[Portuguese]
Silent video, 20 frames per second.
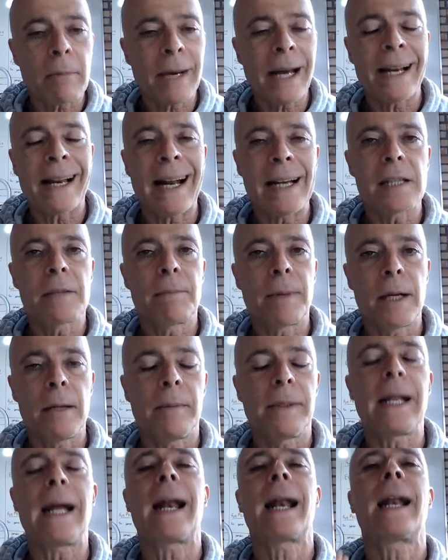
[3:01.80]
uma análise
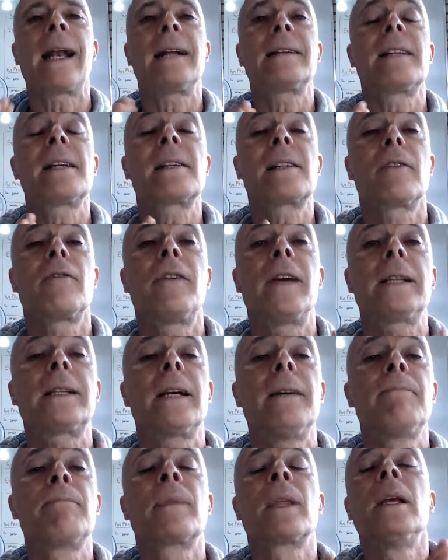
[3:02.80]
preliminar. A análise tem que ser
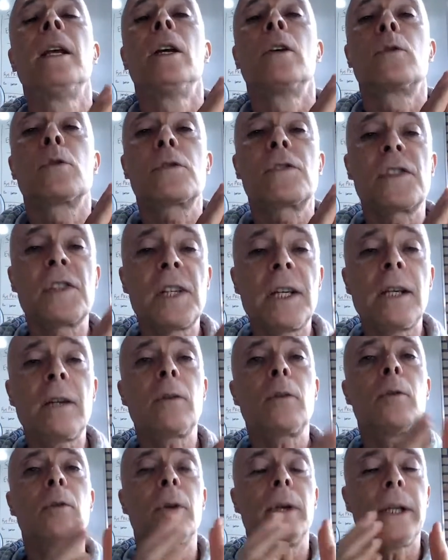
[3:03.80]
feita nos
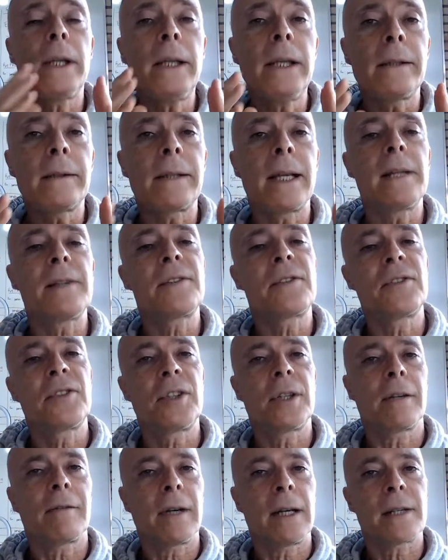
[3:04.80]
cinco itens
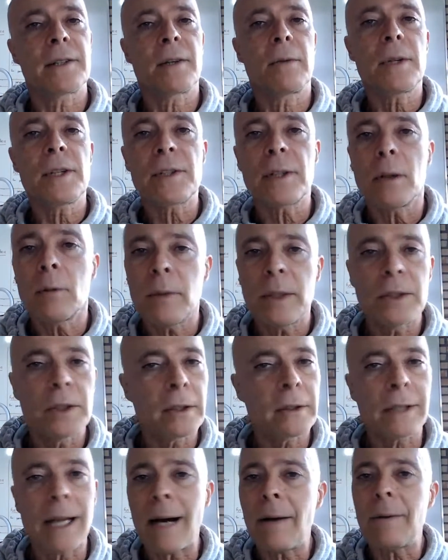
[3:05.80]
de avaliação que estão no
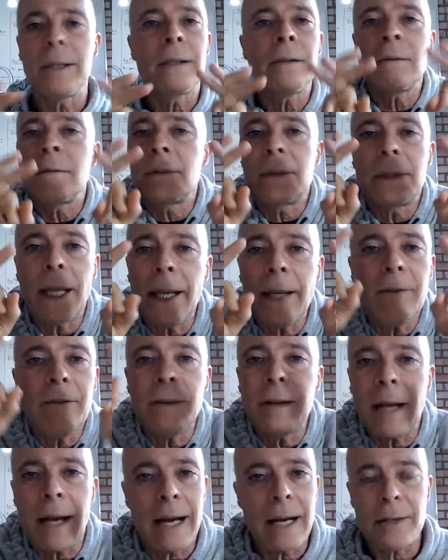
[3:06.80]
edital e não tem
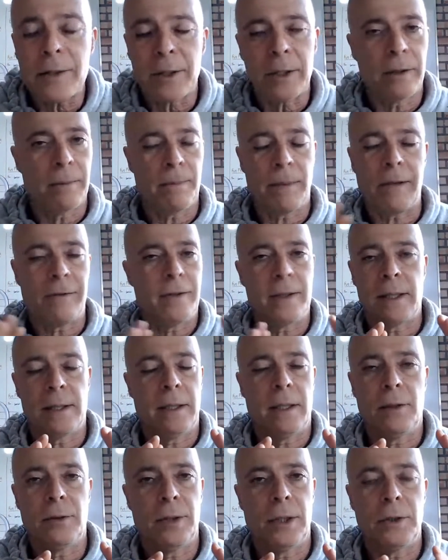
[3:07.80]
viagem para
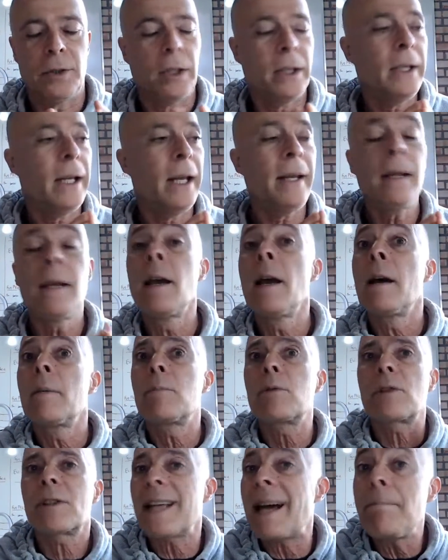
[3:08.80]
fazer, gente. E nem
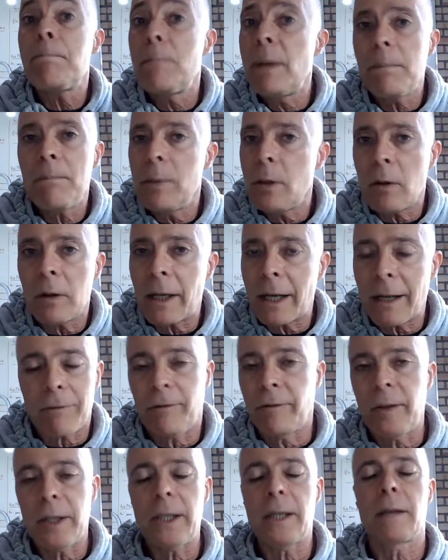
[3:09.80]
buscar
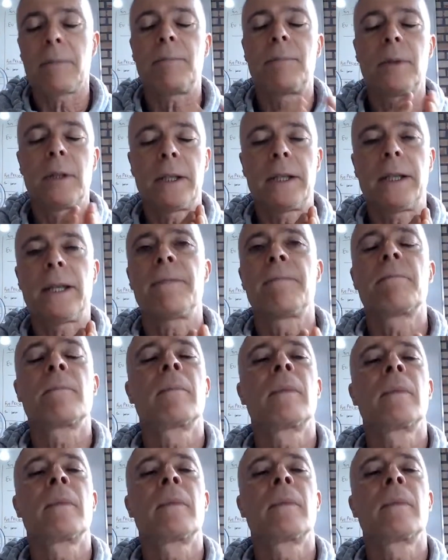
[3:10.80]
bibliografia, porque